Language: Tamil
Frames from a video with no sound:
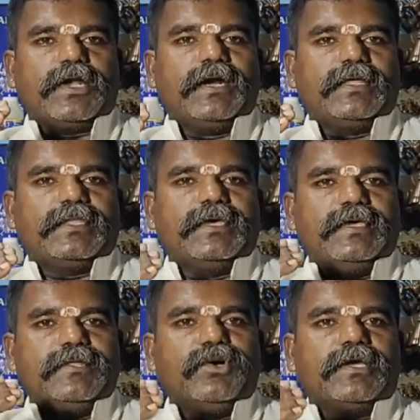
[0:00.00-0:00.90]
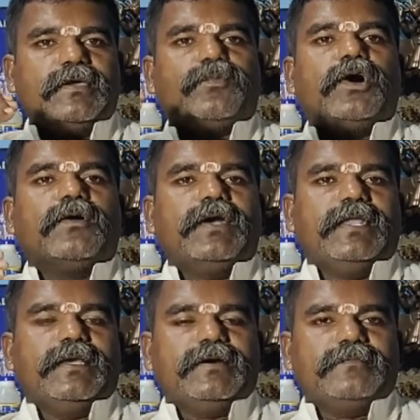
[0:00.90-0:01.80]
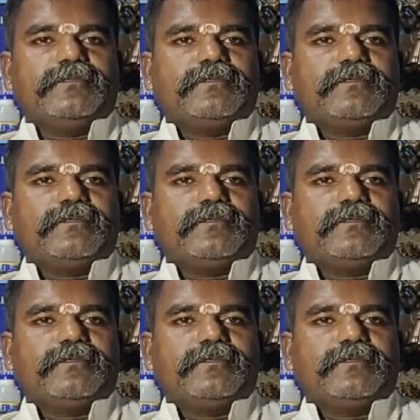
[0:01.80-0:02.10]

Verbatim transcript: போராட்டத்தை நோக்கி போக வேண்டியிருக்கும்